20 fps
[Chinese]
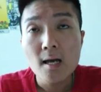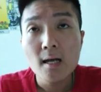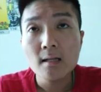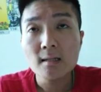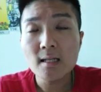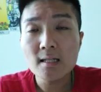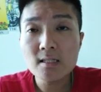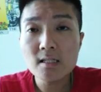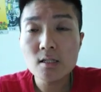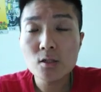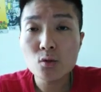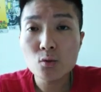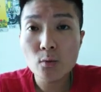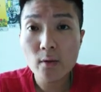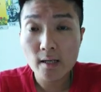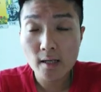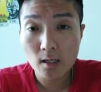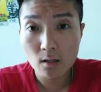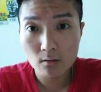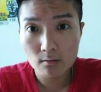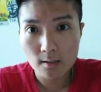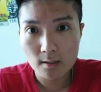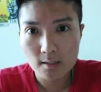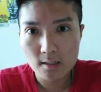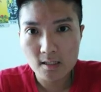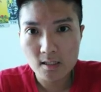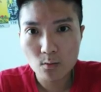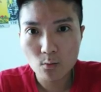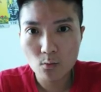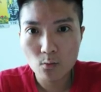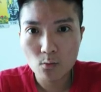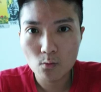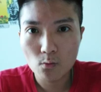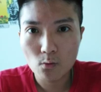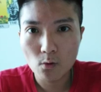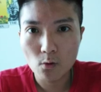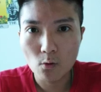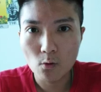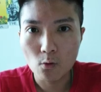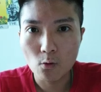但是最后呢，其实我
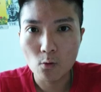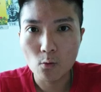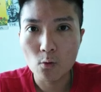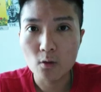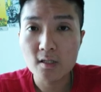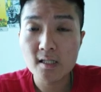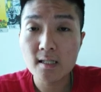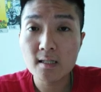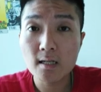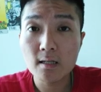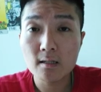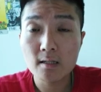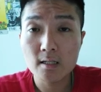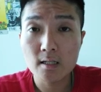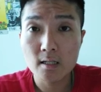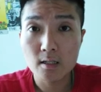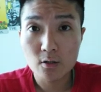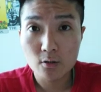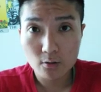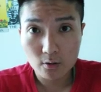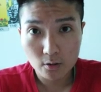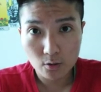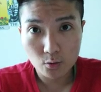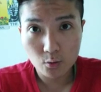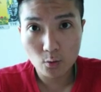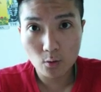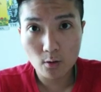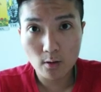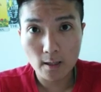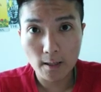我见到的就是说，